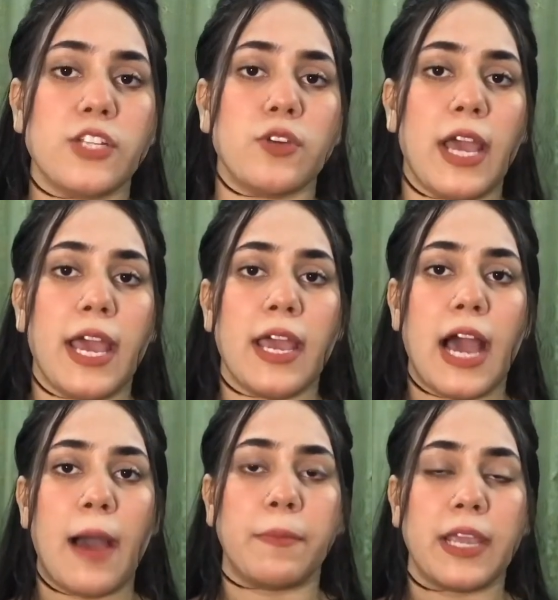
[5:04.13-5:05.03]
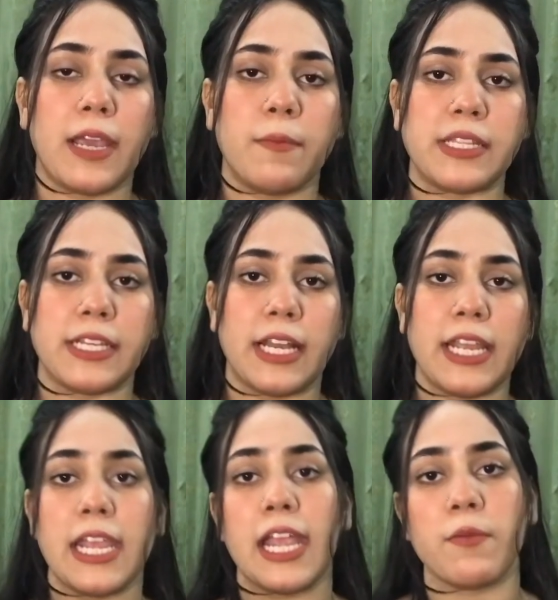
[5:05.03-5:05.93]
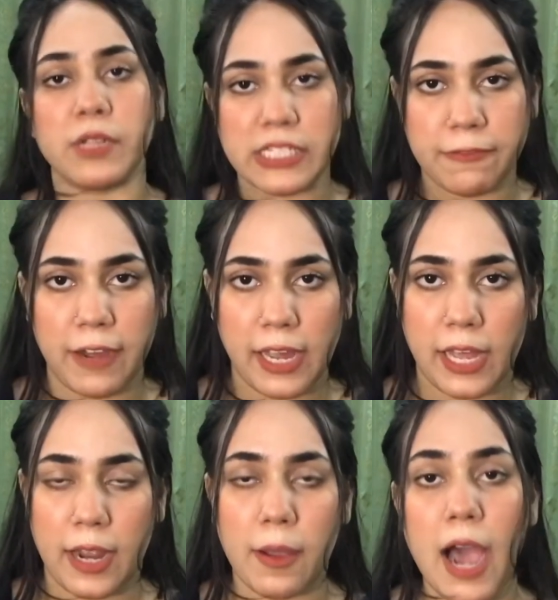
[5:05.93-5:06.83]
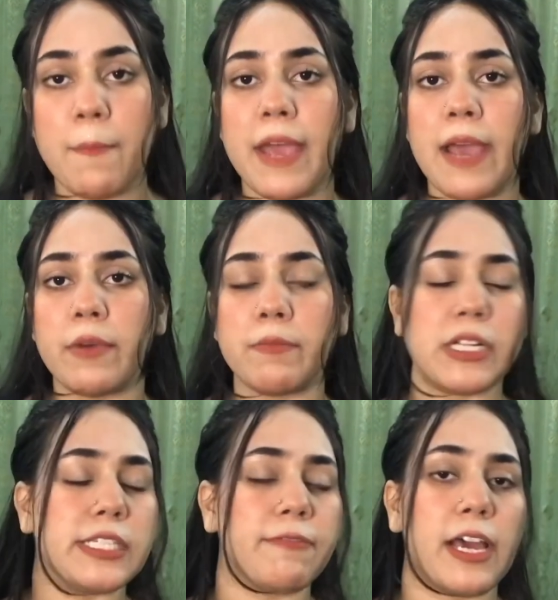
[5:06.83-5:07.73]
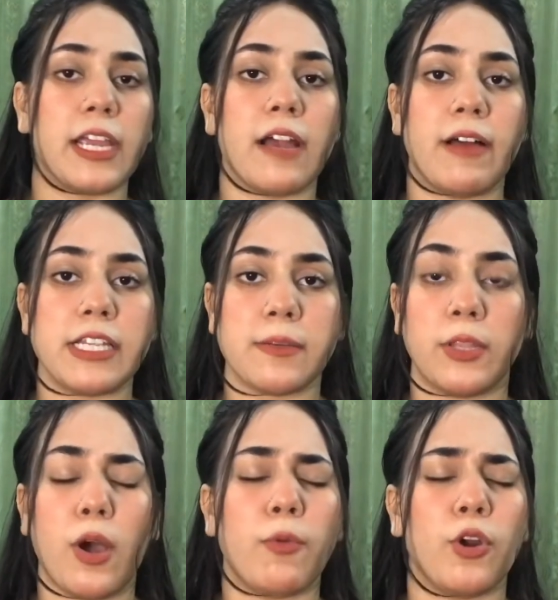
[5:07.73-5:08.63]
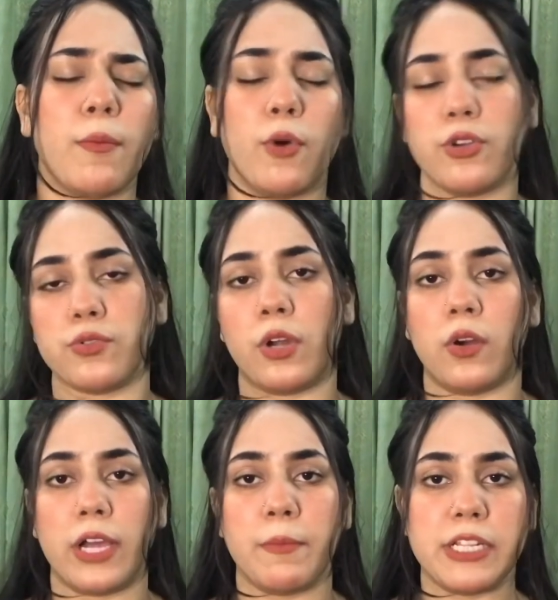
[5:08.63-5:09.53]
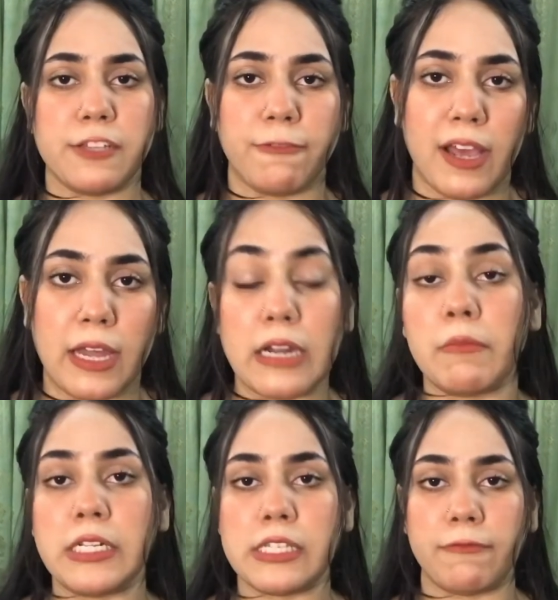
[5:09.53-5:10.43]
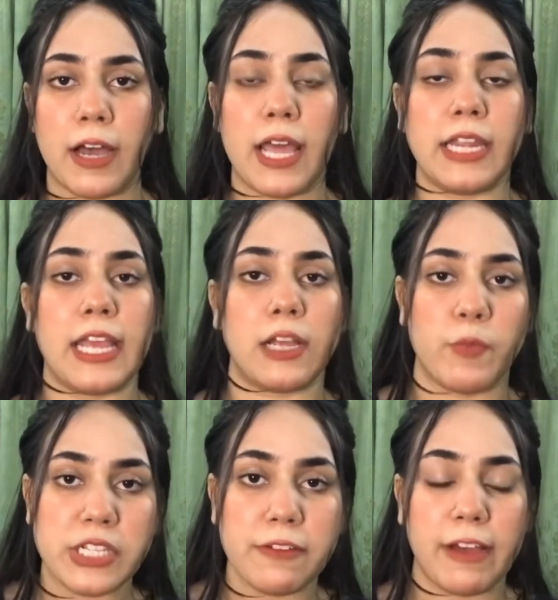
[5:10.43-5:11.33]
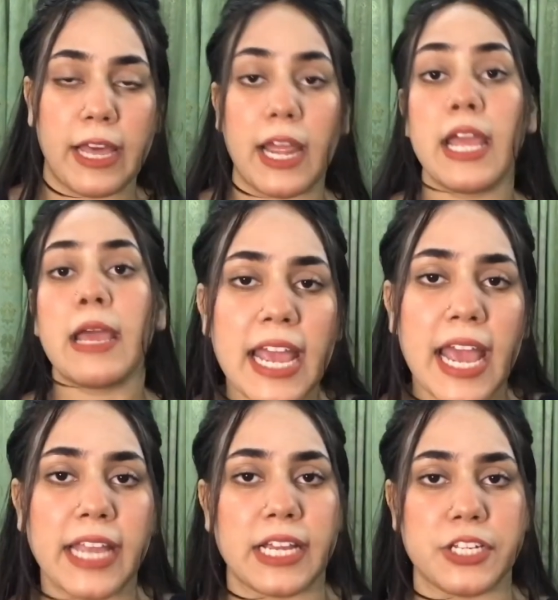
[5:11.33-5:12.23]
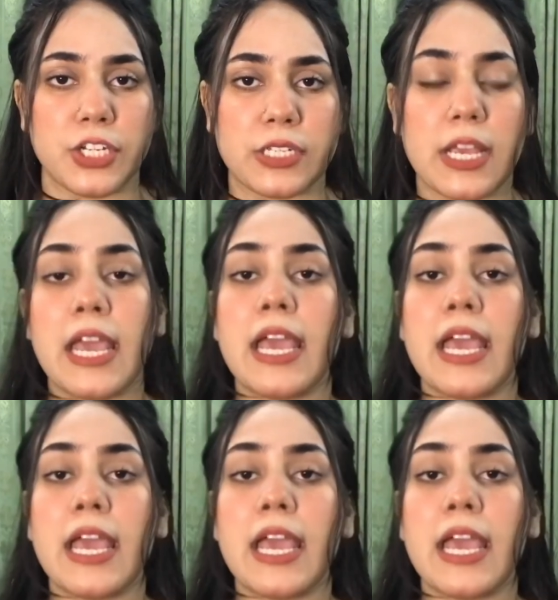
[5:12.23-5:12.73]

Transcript: ये जो है आपके बेसिकली ये एक इमल्सिफायर है अब मैं इमल्सिफायर के हवाले से बताऊँ आप लोगों ने बहुत सुना होगा इमल्सिफायर इमल्सिफायर ये एक इमल्सिफायर है ये है क्या चीज़